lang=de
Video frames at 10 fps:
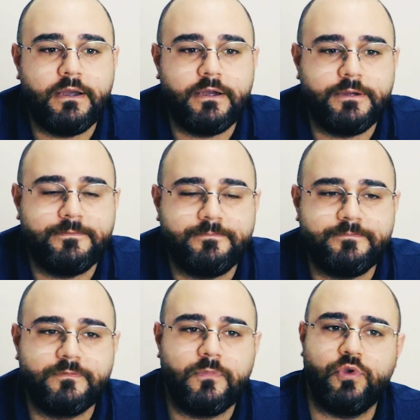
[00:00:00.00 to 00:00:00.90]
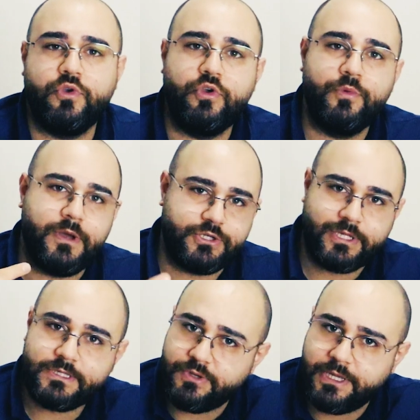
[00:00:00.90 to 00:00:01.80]
ähm, über
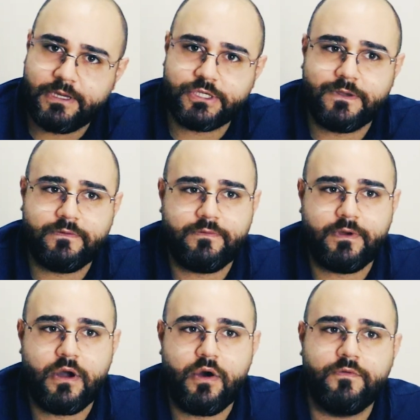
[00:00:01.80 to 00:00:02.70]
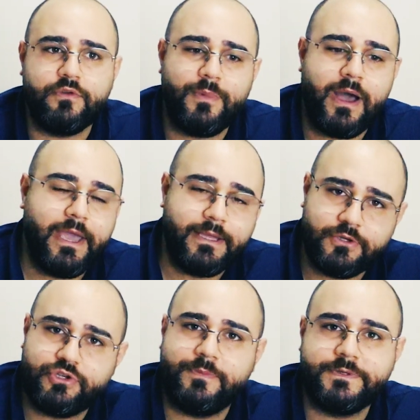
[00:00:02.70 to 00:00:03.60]
stationäre Geschäfte verkaufen, über
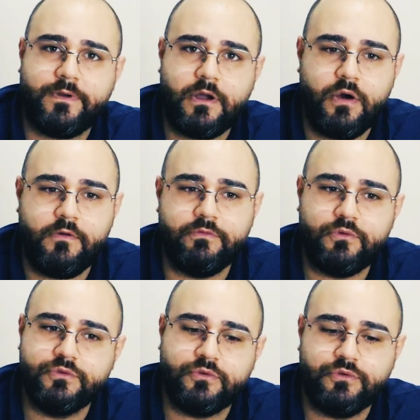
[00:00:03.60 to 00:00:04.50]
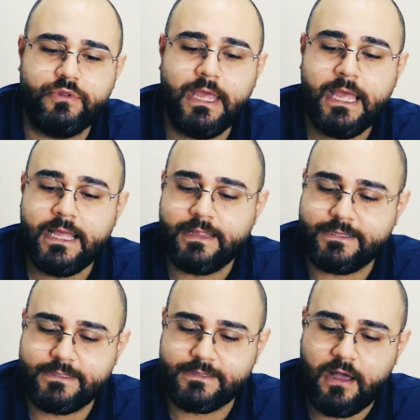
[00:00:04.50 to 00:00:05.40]
eigene Shops verkaufen und, und, und.
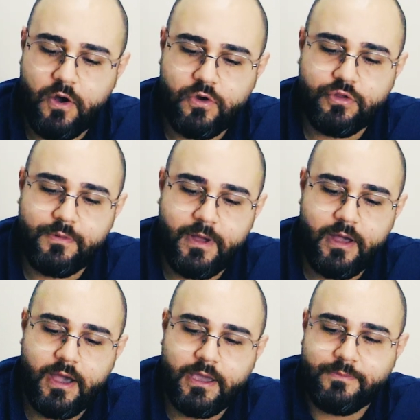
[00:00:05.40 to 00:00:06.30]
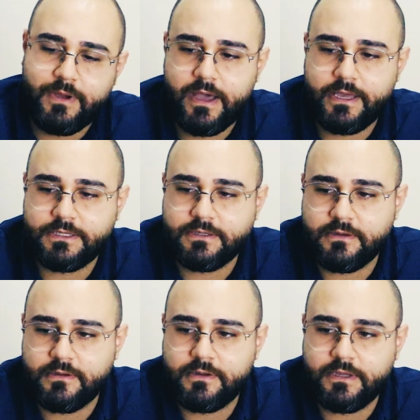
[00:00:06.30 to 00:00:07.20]
Das ist auch nochmal ein Bereich,
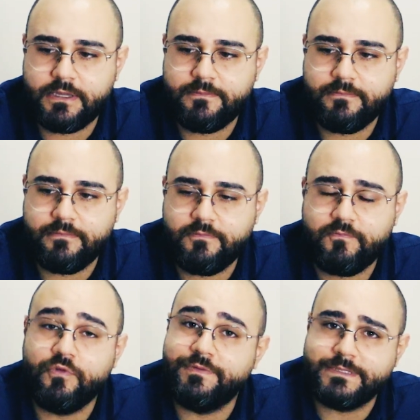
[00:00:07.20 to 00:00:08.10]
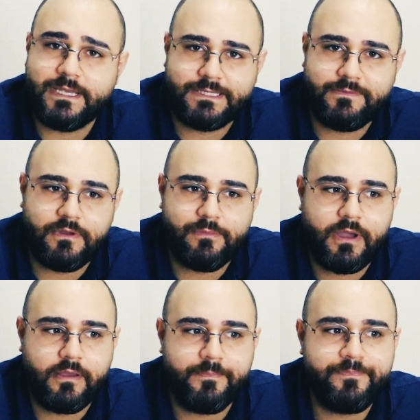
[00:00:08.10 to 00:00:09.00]
äh, wo wir sehr, sehr viel
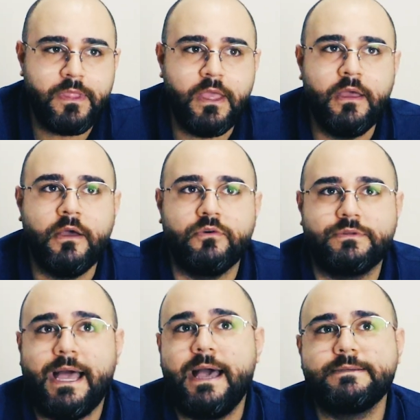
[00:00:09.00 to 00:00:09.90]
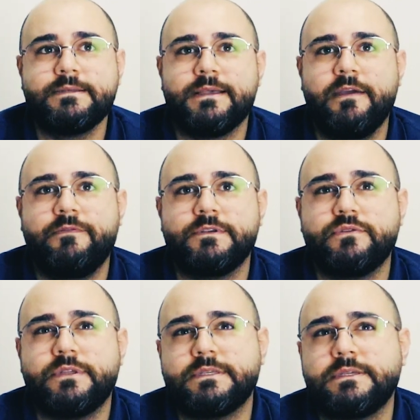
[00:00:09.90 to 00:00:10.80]
machen. Und da ist es einfach
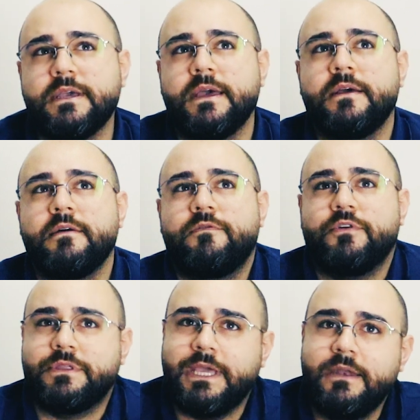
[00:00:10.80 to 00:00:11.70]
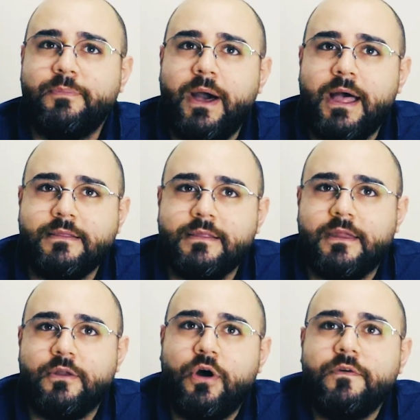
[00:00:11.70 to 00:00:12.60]
so, dass ich von den
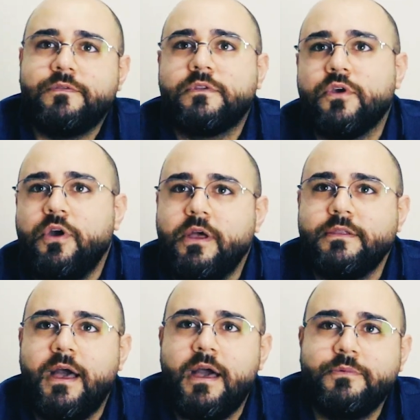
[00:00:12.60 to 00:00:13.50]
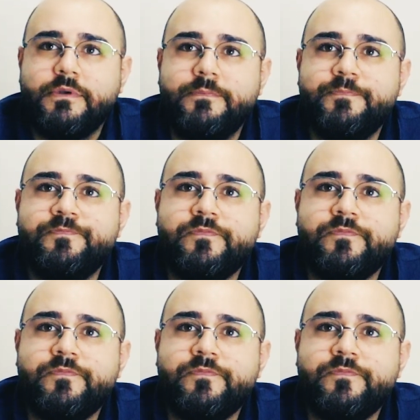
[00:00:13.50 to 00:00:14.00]
Partnern oft gehört habe,